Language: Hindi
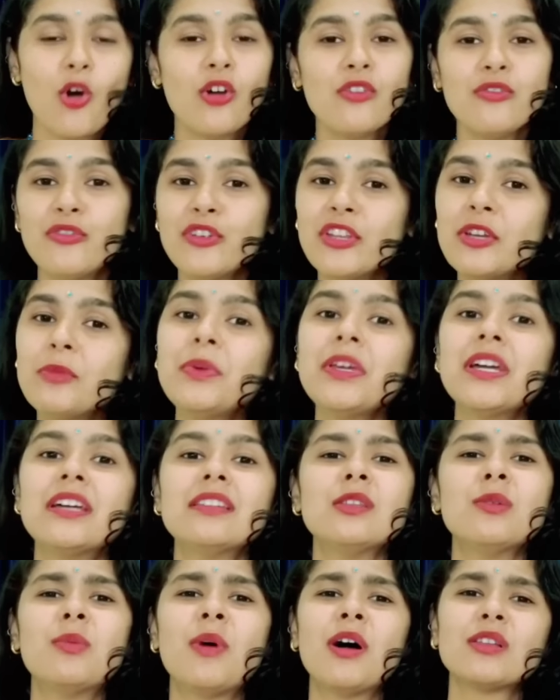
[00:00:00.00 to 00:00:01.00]
और फिर भी
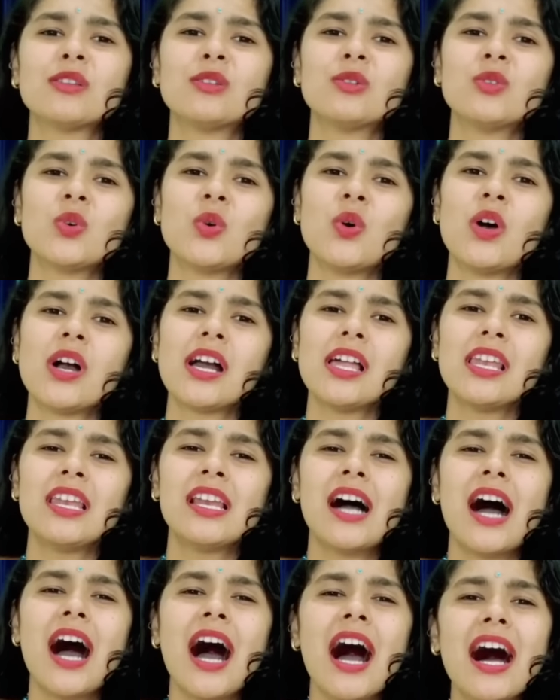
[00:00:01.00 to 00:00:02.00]
अंधभक्तों को
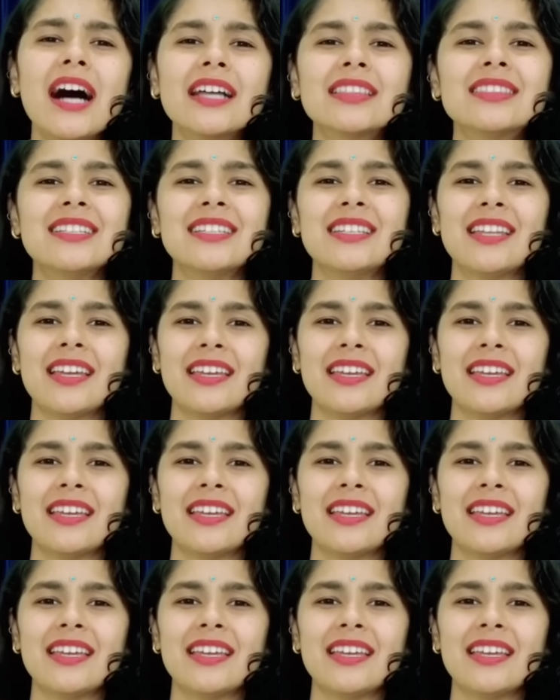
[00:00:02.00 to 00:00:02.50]
अगर आती